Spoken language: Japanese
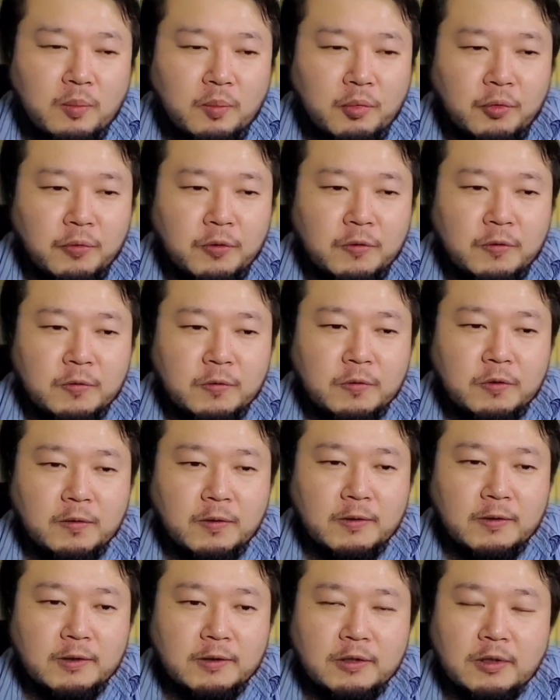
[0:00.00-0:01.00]
ンポイントに
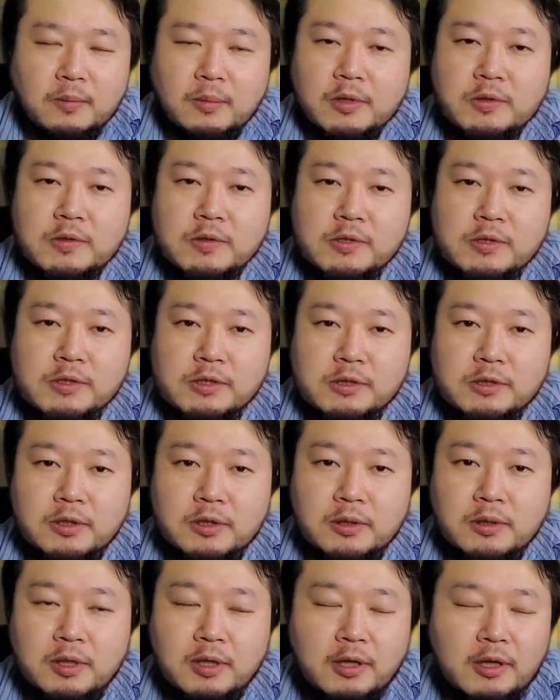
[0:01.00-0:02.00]
はなってますし、
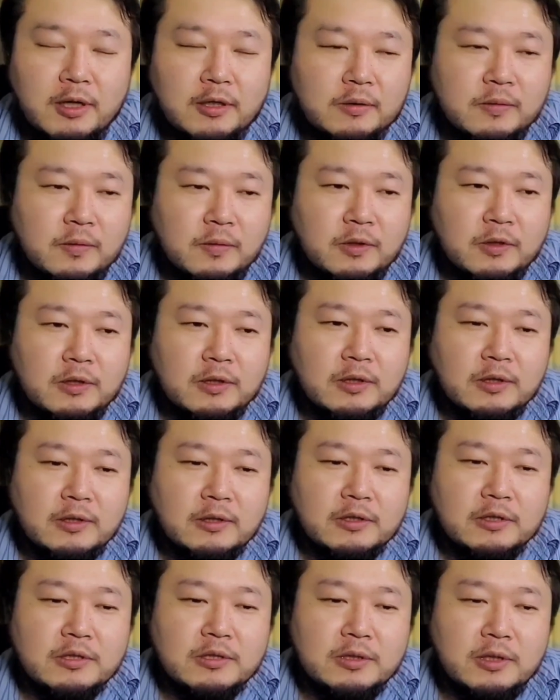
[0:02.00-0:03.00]
で、かといって
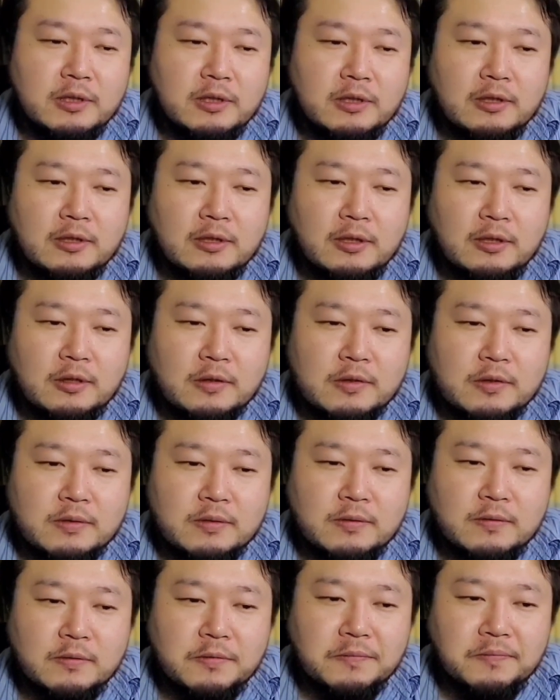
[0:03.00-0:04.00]
ですね、
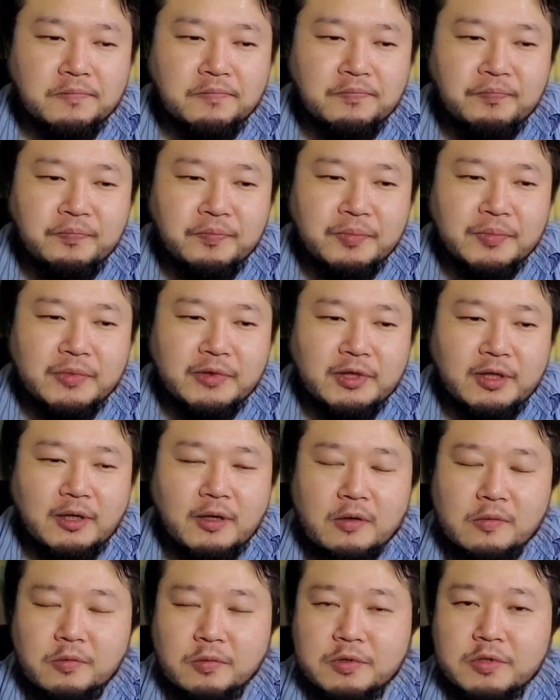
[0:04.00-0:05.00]

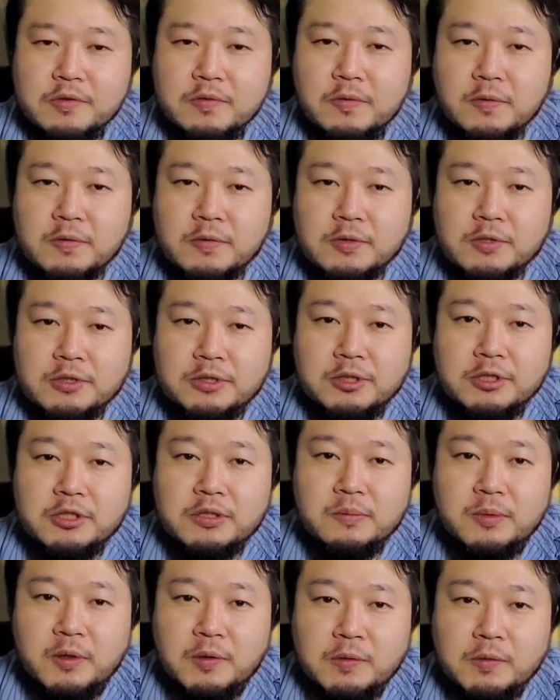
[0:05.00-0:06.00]
ゴツゴツして
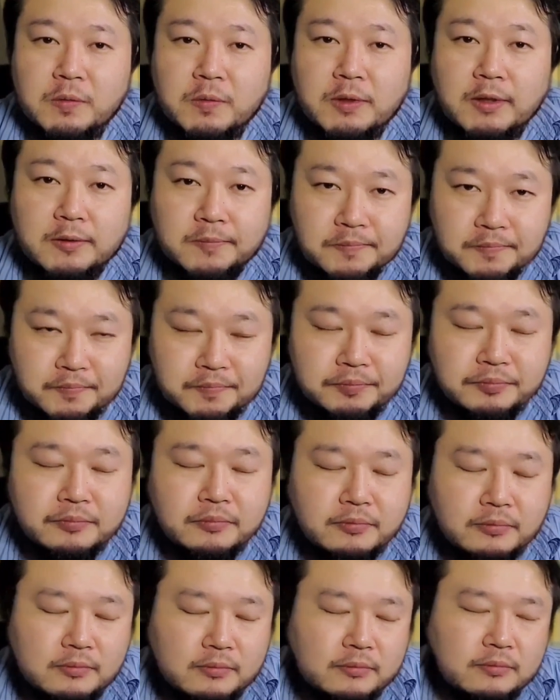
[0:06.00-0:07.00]
しまうとか、
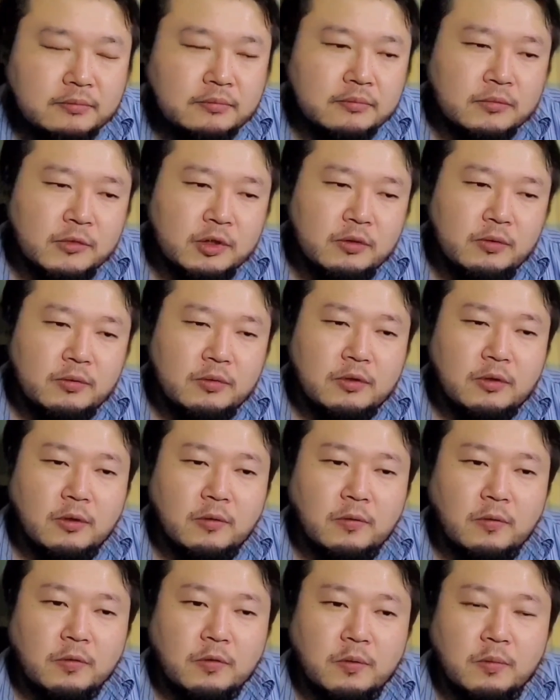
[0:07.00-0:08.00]
言っ
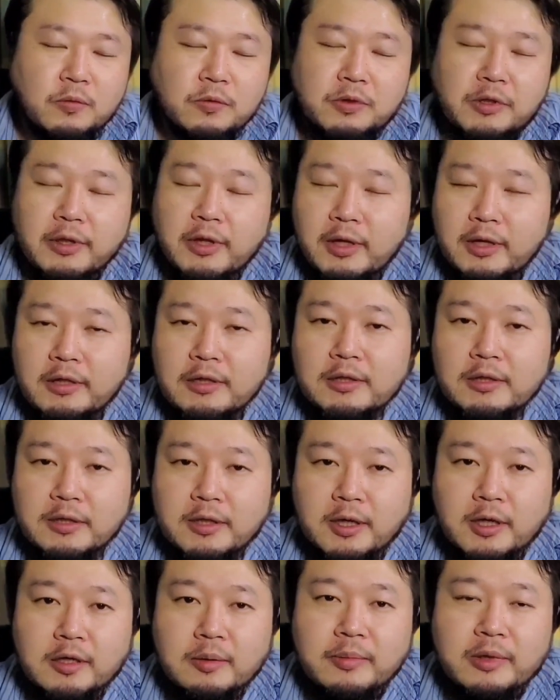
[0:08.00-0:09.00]
たこともない
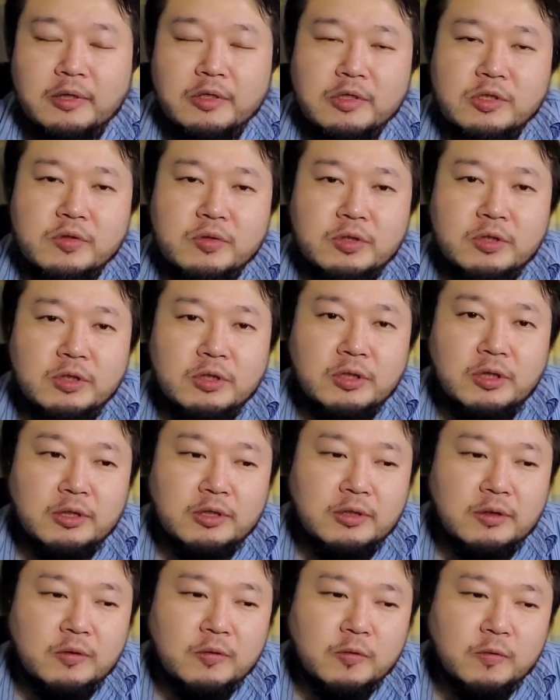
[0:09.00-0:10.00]
背面処理になっ
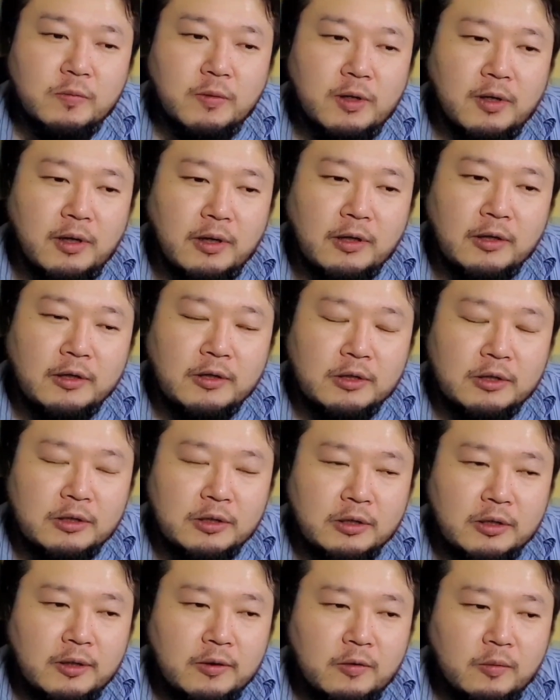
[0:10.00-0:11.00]
ているのは、
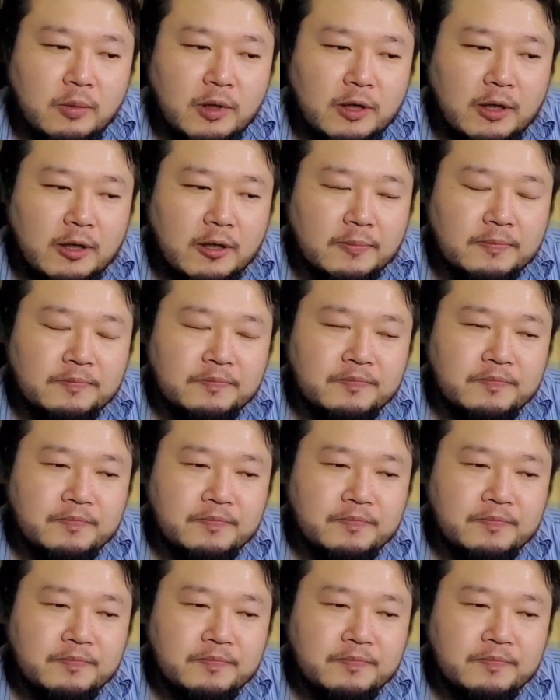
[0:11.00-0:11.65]
結構